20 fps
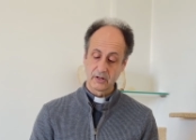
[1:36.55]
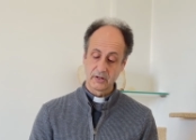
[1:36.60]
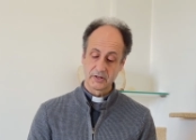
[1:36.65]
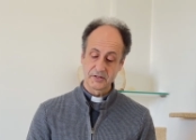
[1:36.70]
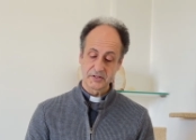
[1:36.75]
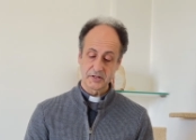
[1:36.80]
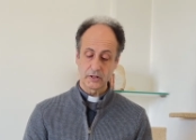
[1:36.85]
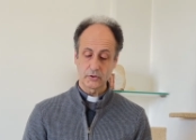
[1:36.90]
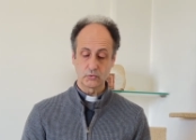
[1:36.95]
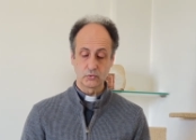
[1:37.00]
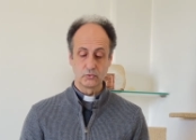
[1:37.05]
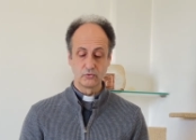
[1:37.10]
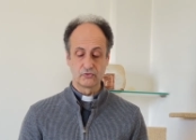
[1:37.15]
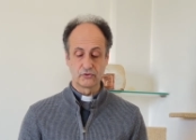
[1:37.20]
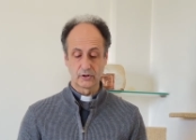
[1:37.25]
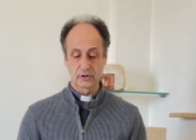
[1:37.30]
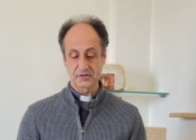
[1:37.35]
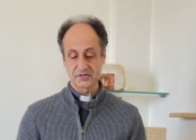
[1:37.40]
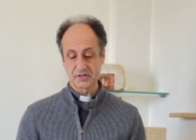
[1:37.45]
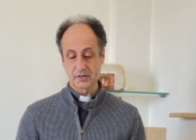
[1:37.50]
Sei tu
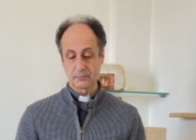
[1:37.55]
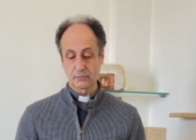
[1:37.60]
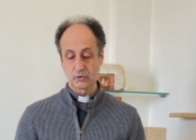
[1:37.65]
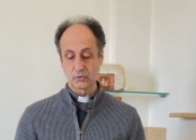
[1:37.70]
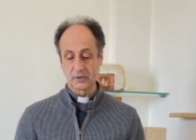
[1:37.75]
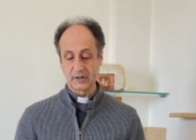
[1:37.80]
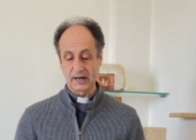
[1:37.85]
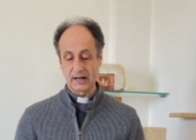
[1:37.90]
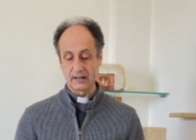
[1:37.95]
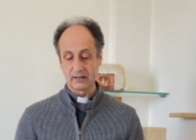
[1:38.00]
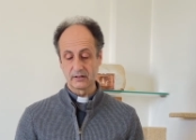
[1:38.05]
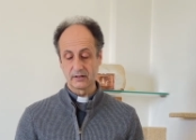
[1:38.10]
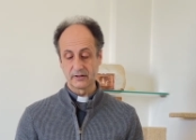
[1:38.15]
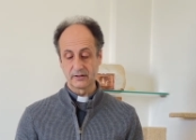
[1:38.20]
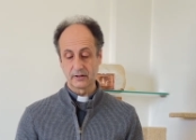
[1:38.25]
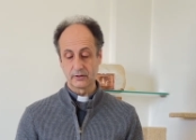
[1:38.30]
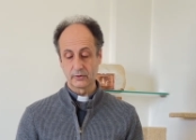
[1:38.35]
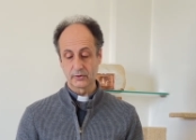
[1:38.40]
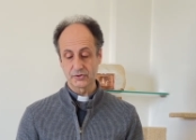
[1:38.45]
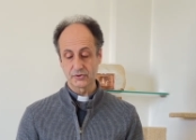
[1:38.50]
forse più grande
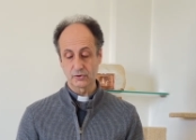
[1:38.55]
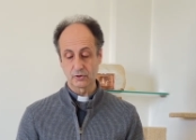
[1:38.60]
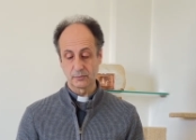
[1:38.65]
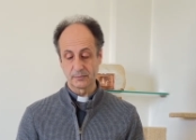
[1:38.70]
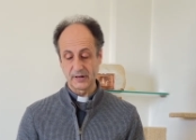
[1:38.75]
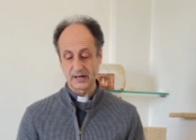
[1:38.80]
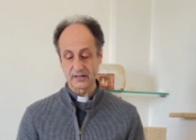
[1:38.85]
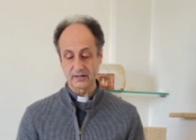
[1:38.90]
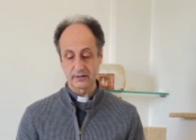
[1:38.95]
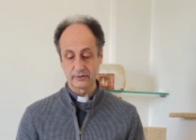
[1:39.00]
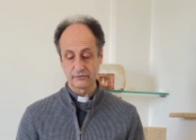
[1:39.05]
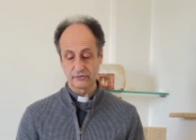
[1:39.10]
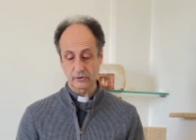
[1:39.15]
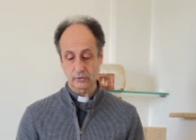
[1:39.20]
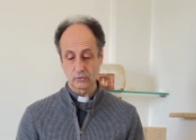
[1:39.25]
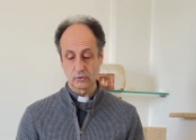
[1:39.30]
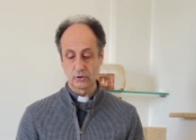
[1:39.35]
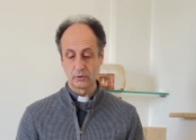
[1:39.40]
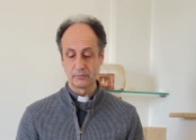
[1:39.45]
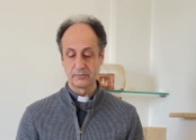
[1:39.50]
del nostro padre
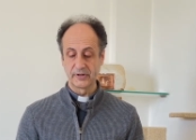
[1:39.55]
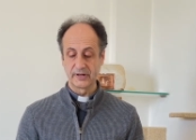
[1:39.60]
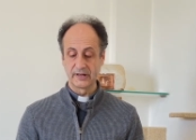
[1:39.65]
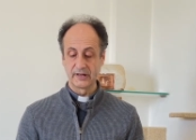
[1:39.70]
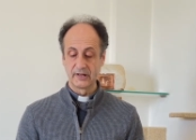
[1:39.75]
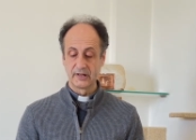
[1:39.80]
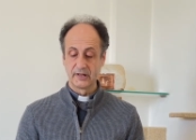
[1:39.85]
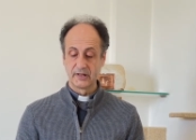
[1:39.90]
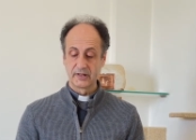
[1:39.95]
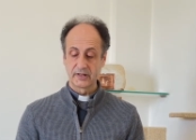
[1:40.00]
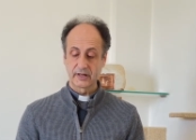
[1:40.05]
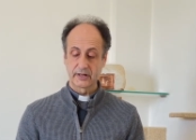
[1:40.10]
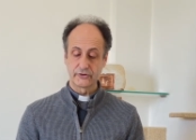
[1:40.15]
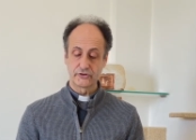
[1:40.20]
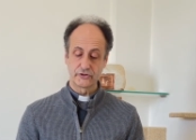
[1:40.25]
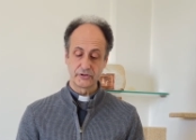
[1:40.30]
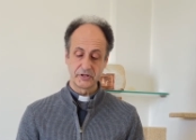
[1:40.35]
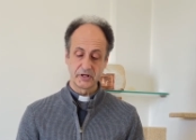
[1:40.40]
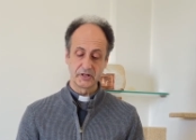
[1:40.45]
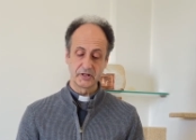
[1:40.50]
Giacobbe, che
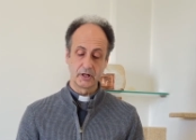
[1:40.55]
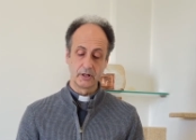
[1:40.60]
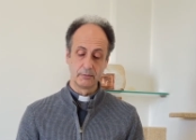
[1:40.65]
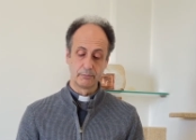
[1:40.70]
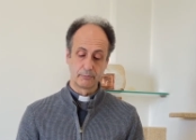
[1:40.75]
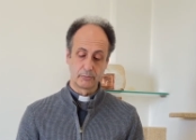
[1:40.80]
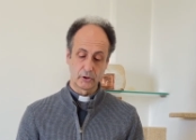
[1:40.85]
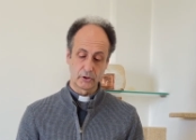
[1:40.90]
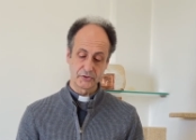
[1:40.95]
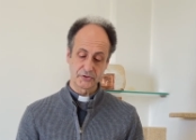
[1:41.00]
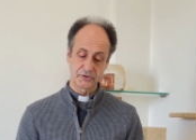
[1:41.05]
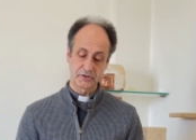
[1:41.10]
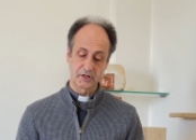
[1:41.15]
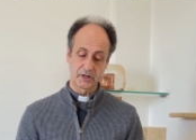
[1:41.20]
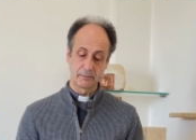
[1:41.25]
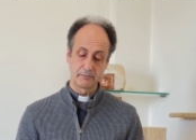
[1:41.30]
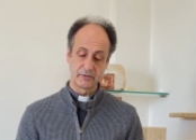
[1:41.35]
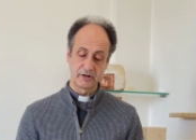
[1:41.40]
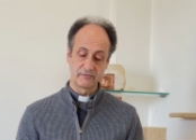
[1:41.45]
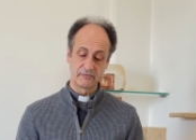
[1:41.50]
ci diede il pozzo e
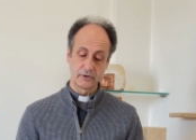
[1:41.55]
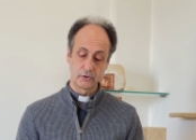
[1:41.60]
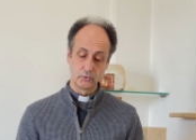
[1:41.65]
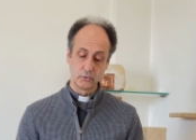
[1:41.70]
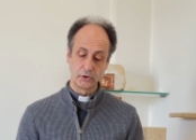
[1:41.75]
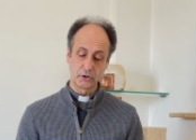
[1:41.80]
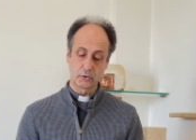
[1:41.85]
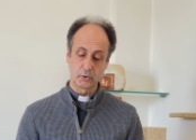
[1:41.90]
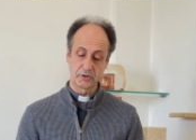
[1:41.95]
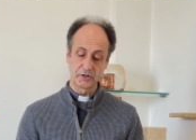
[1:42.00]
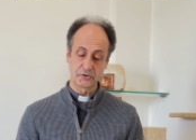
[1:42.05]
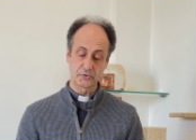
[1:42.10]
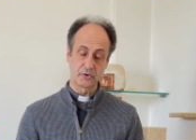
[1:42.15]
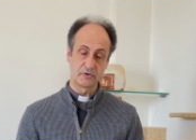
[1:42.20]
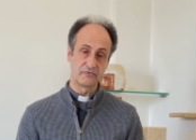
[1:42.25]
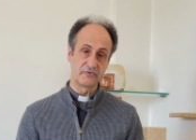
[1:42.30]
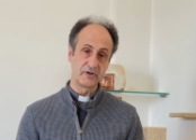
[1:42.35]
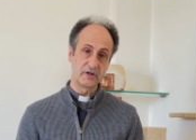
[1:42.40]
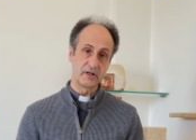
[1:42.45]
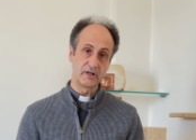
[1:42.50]
ne beve lui con i suoi
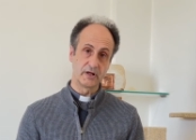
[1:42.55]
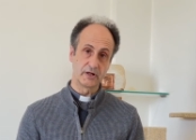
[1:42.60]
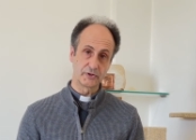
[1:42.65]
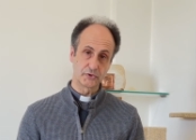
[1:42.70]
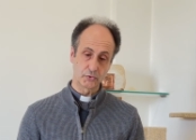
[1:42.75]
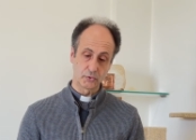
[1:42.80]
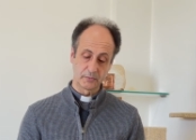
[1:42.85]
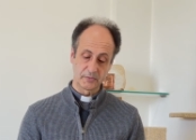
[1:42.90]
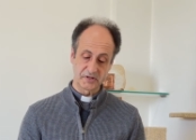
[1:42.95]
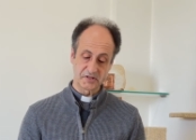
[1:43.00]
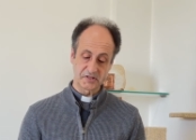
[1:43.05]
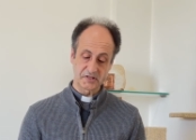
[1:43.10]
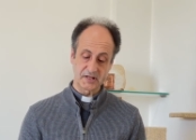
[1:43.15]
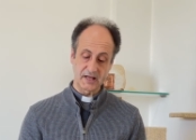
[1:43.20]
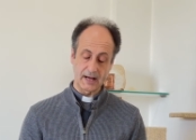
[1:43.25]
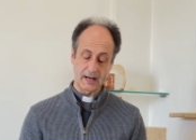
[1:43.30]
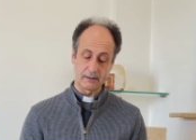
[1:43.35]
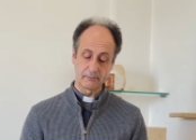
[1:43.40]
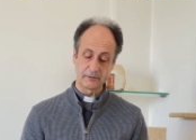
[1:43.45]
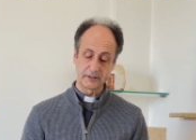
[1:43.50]
figli e il suo
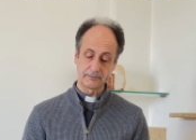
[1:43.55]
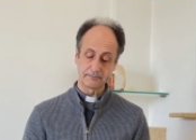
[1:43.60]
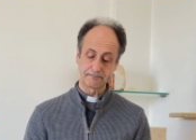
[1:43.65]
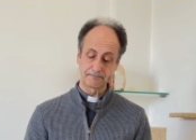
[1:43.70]
bestiame?